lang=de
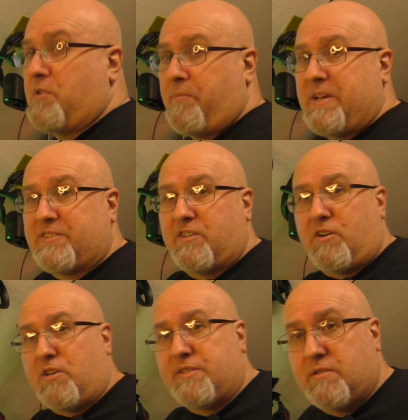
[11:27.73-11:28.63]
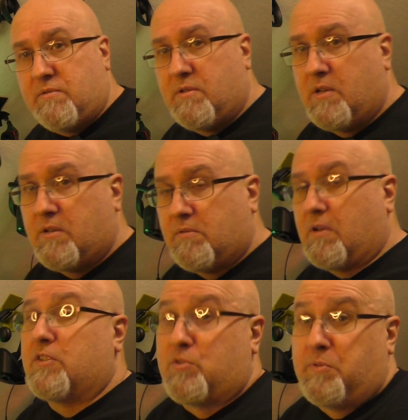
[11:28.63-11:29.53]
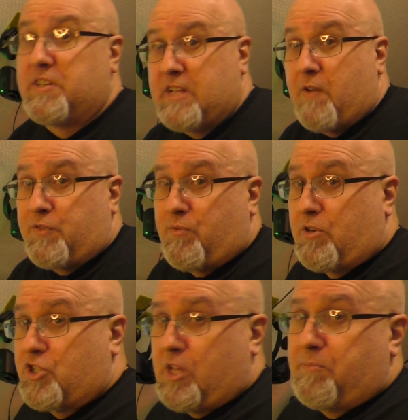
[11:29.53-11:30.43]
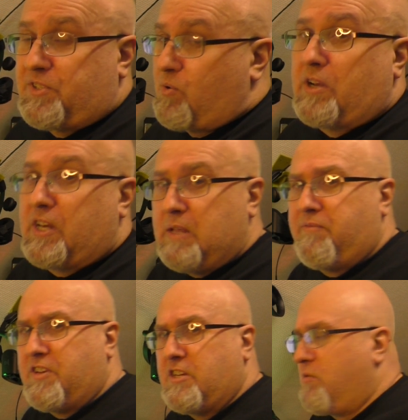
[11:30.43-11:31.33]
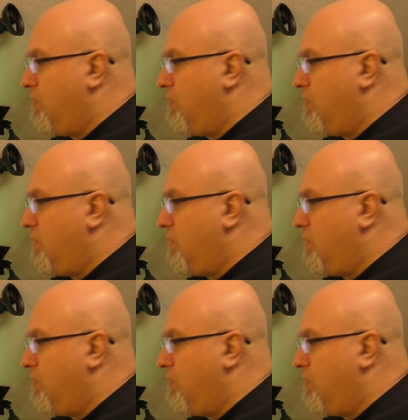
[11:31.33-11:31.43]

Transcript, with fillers: noch Maske draußen. Also zumindest da, was vorgeschrieben ist. So angenehm finde ich die